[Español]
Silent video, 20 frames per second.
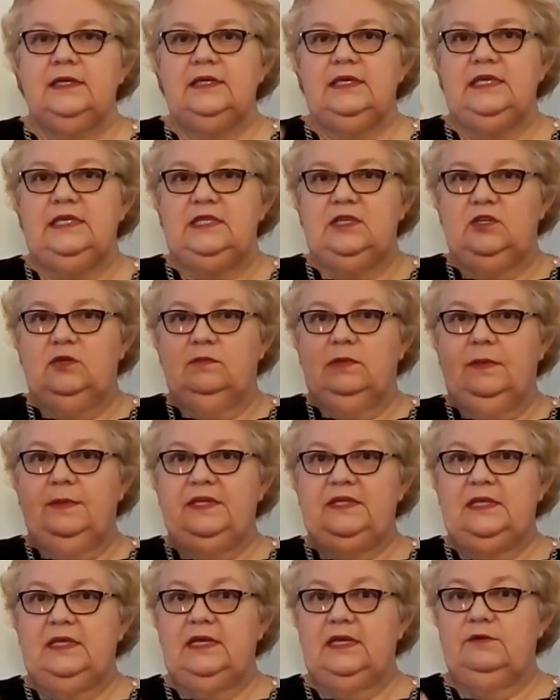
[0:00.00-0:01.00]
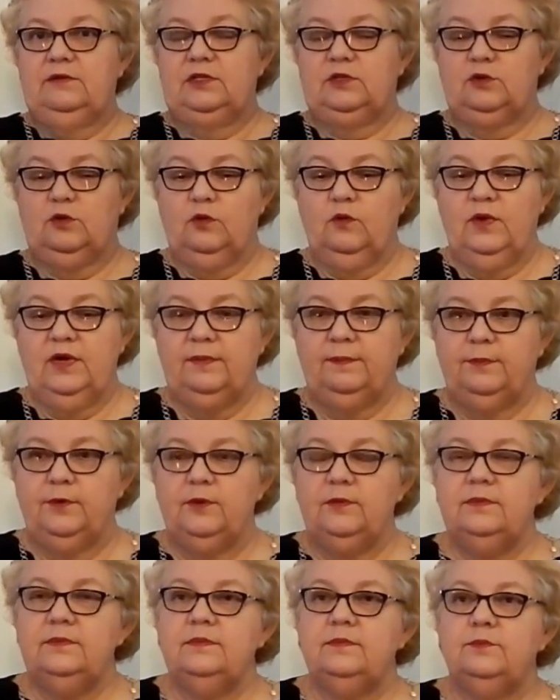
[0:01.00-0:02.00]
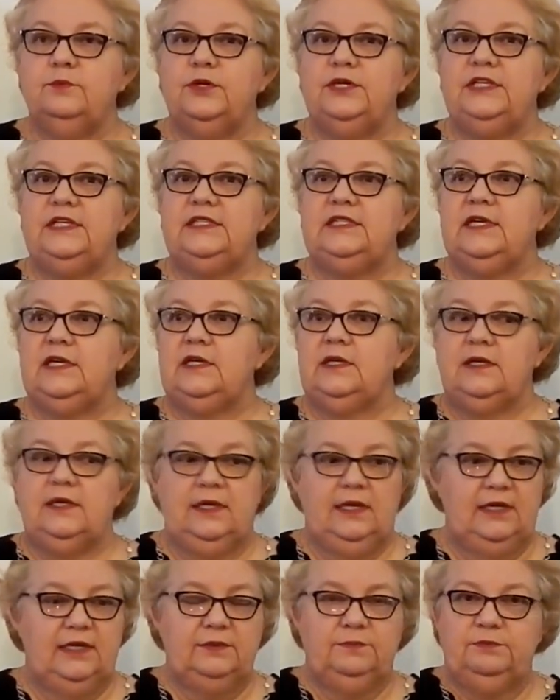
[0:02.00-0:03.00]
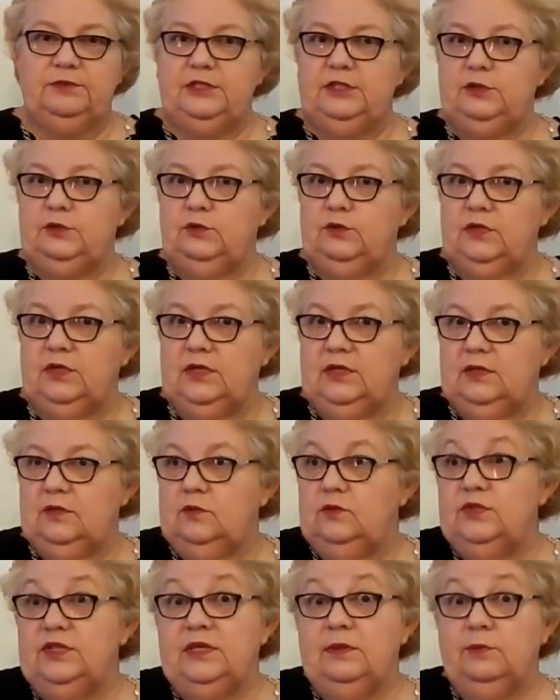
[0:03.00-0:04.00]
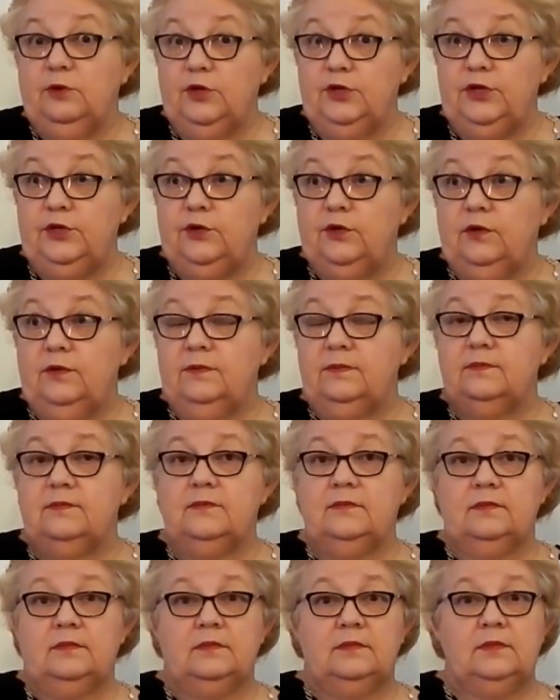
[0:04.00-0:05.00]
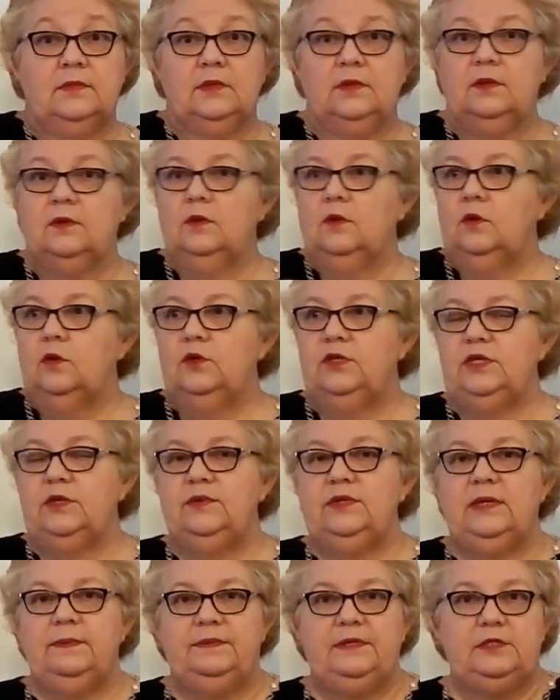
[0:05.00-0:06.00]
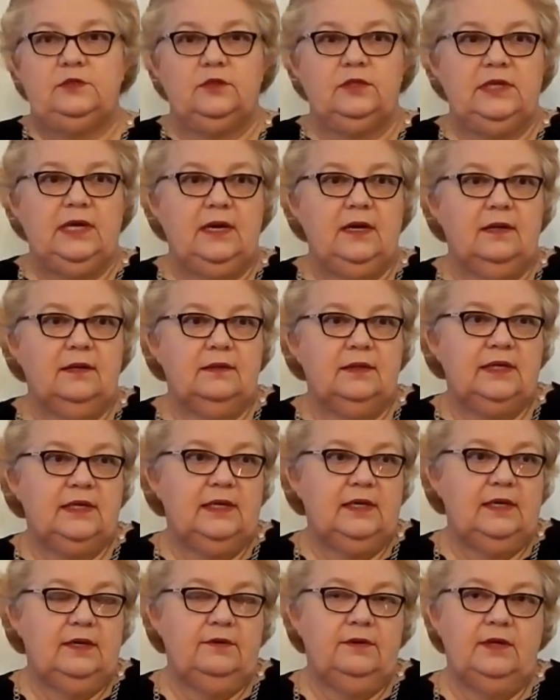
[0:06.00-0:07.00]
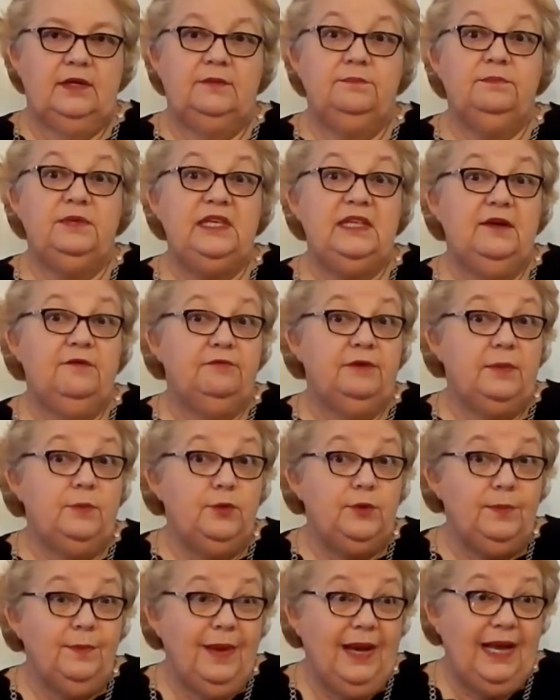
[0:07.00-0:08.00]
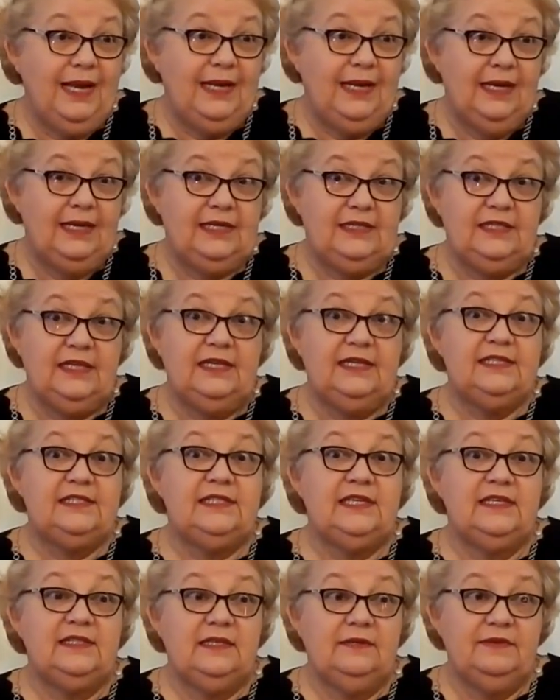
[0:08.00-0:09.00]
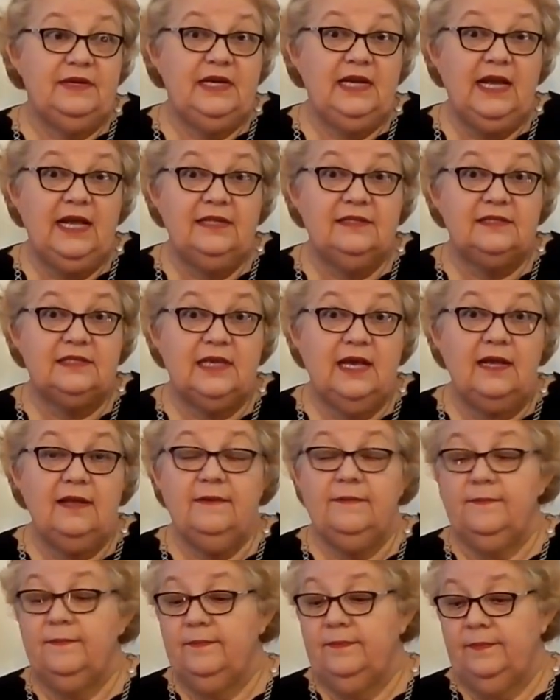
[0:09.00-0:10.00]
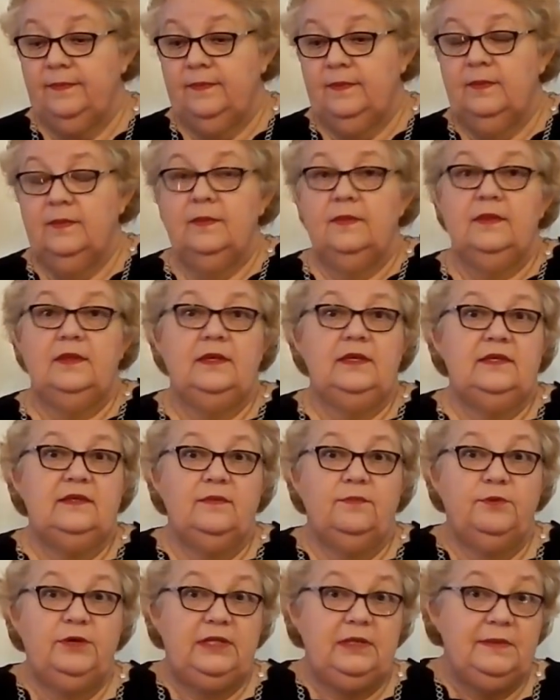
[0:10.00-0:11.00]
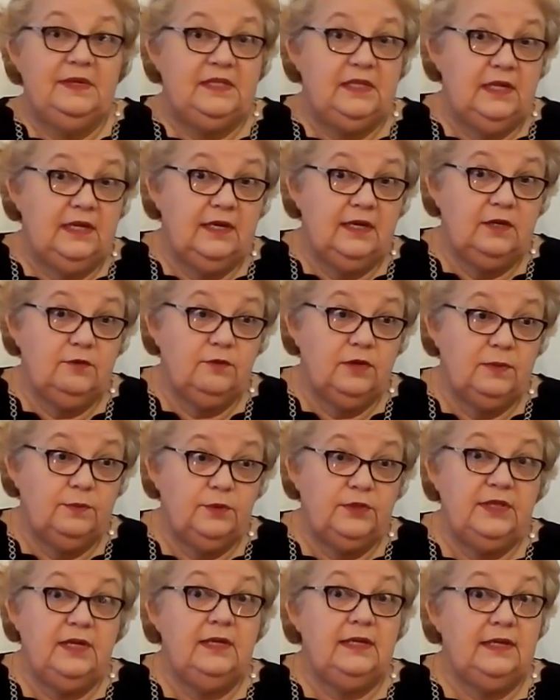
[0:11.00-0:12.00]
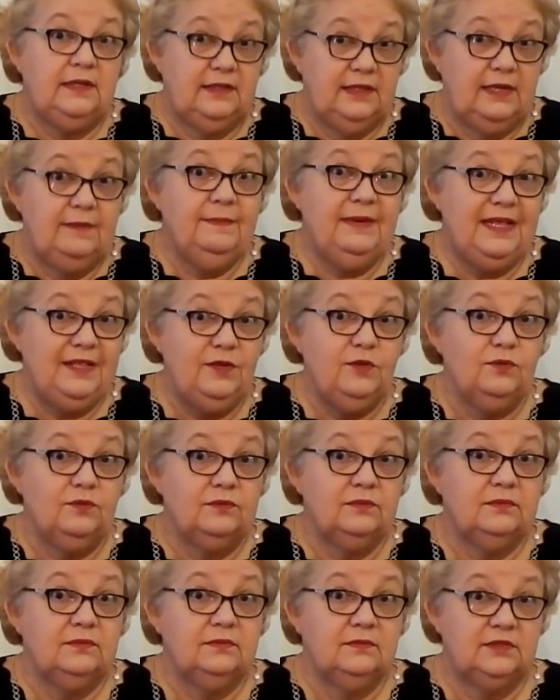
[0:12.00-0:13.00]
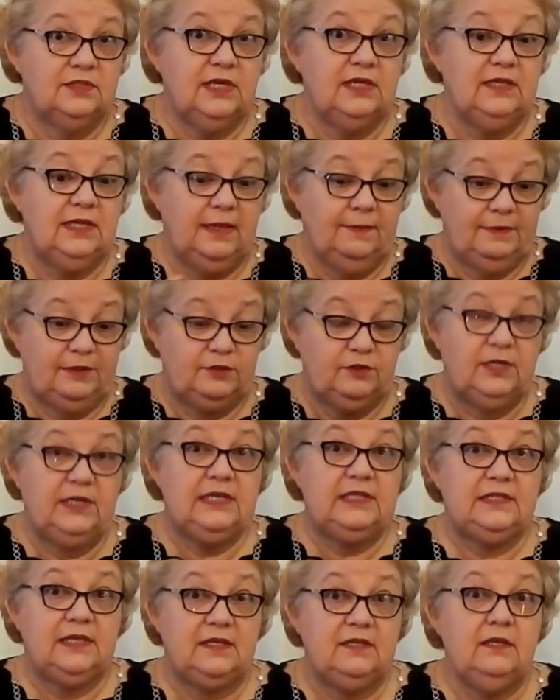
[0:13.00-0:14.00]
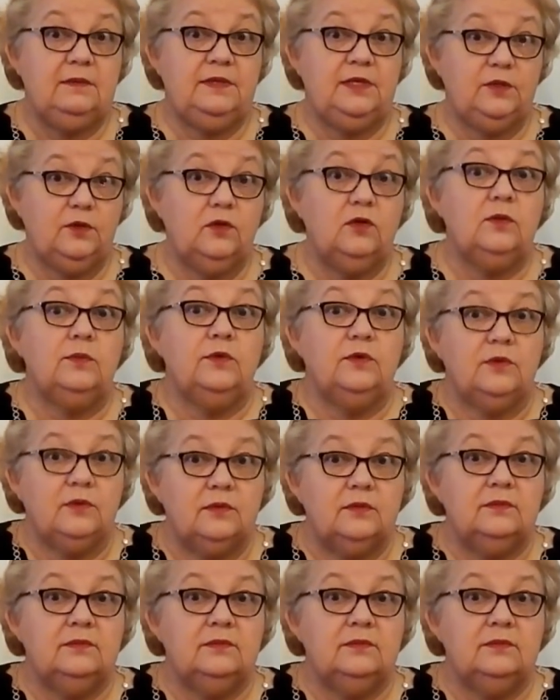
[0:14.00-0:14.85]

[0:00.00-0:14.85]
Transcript: y se nos va a meter en nuestro cuerpo. Puede ser el espíritu de un demonio o de una persona que en vida fue muy mala y tiene sed de venganza y se puede meter en el cuerpo del, del medio, o sea, de la persona que está sirviendo como